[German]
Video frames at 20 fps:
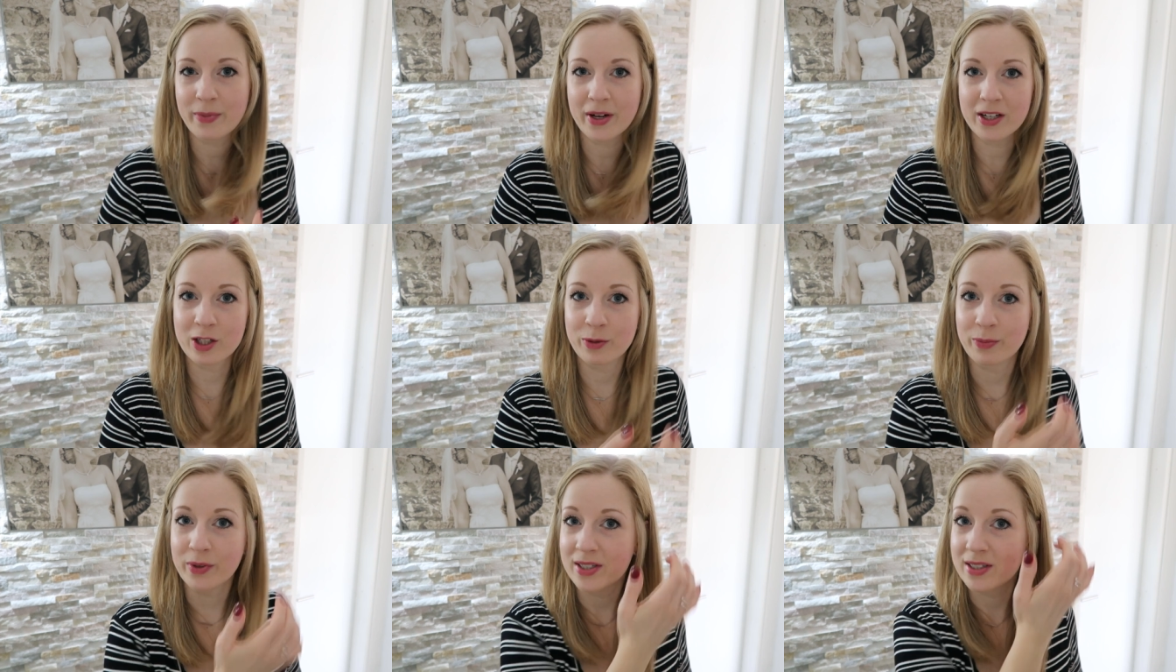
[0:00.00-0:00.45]
ich
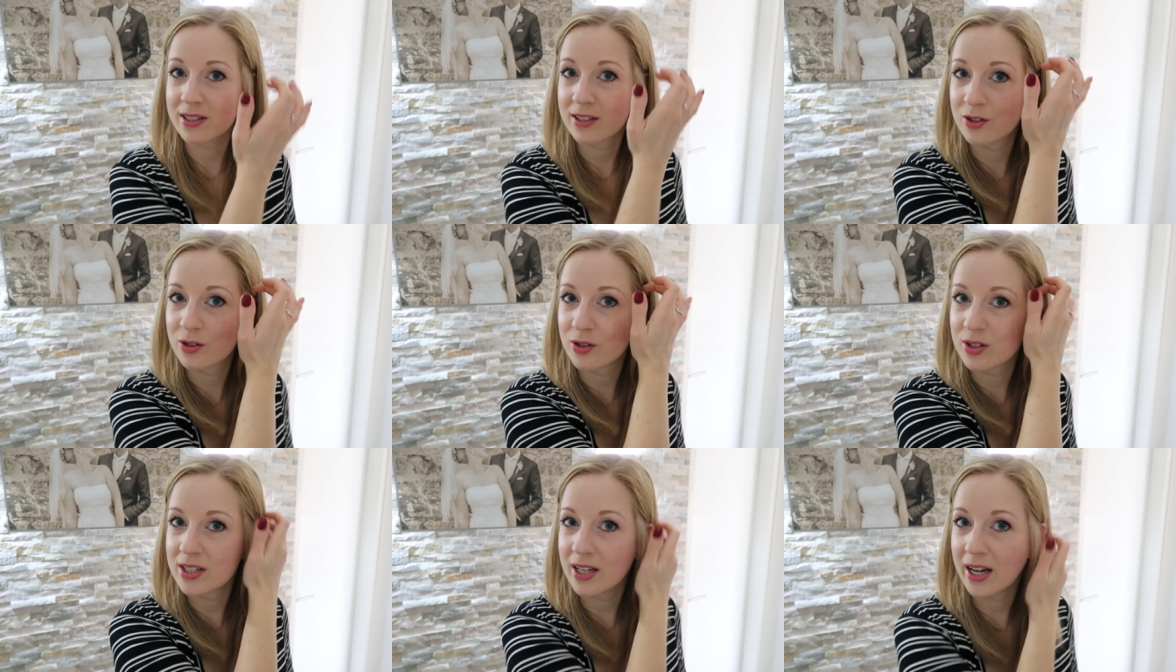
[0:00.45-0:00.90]
mache die Maske
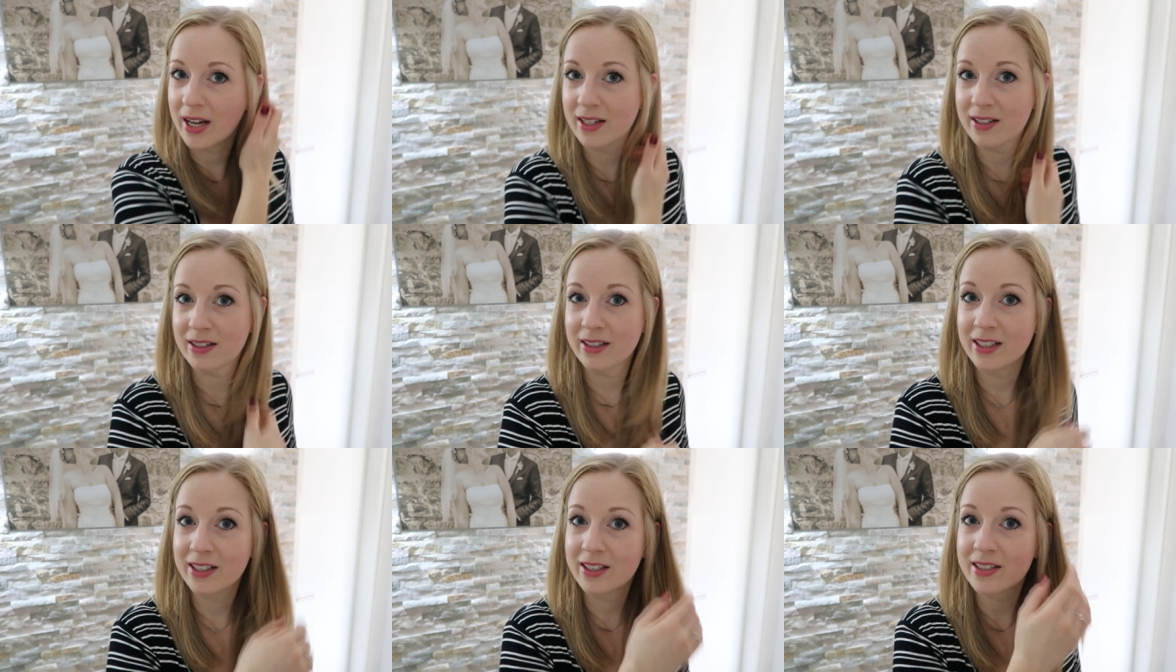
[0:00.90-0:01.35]

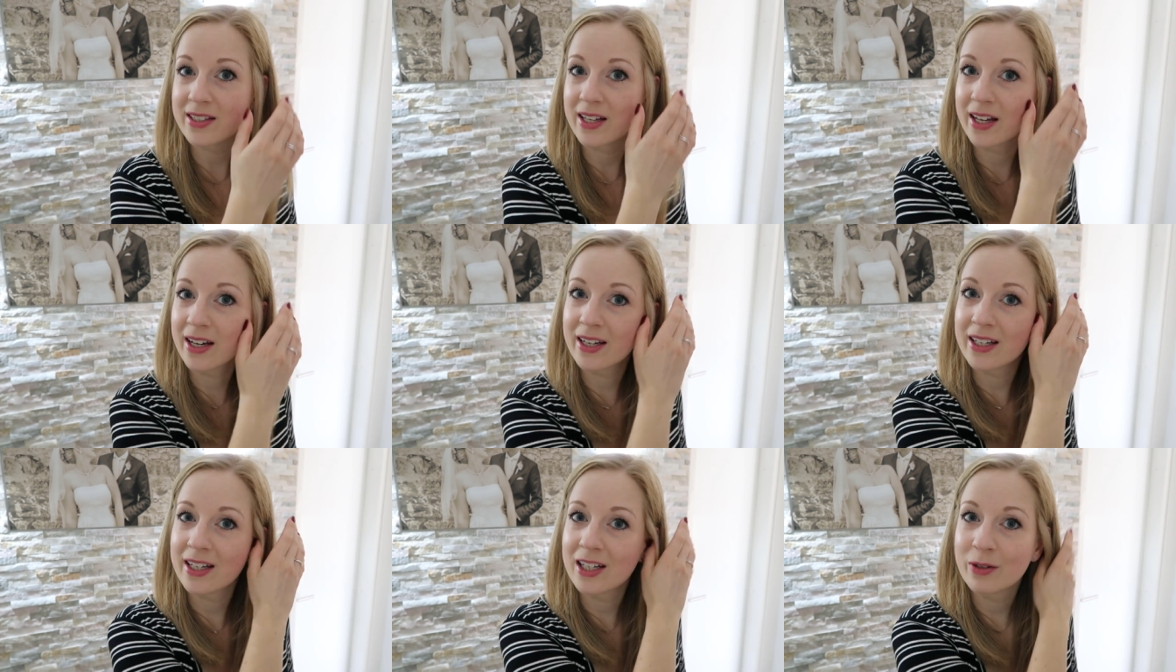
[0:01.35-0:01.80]
zurzeit nicht
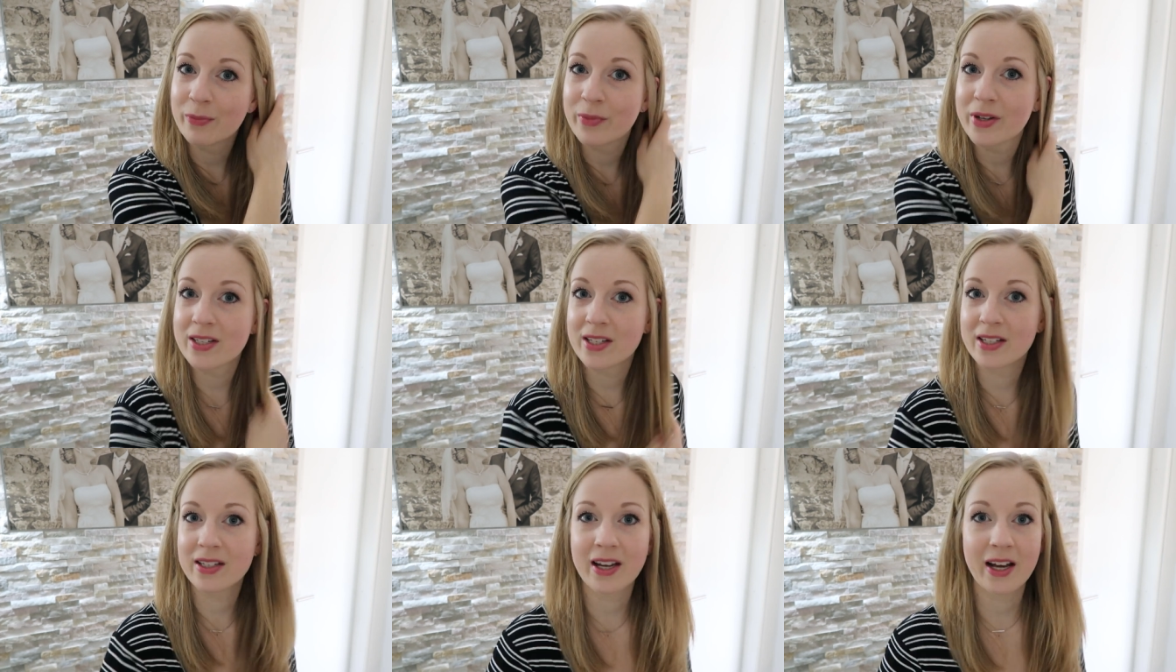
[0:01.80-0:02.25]
sehr
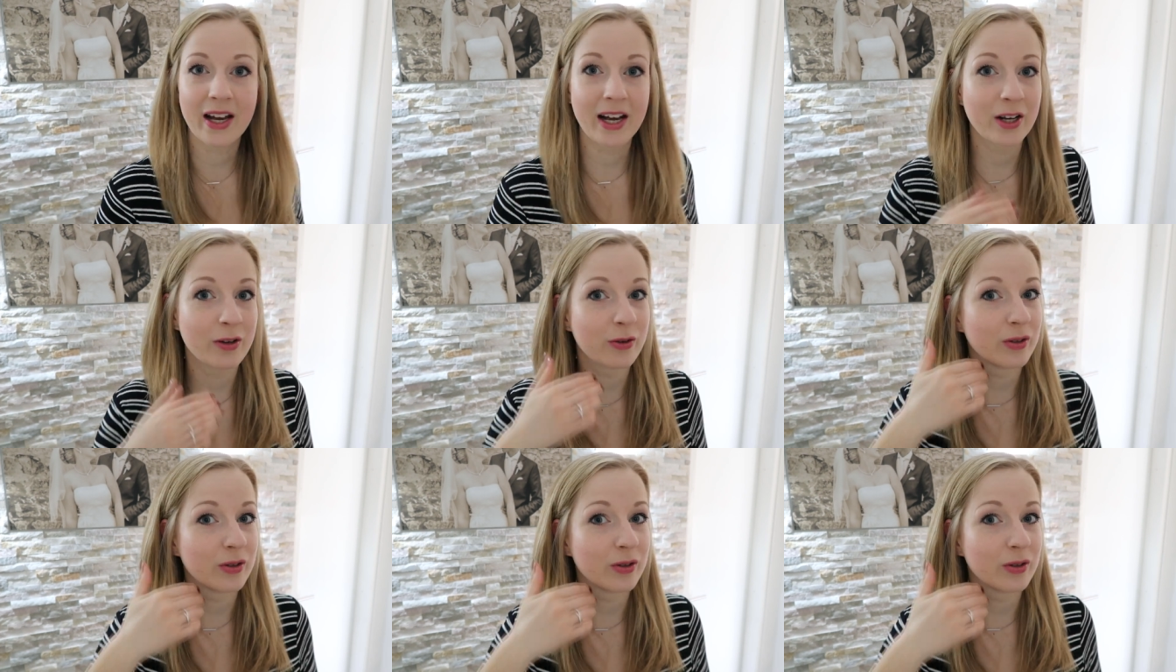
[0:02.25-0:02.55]
regelmäßig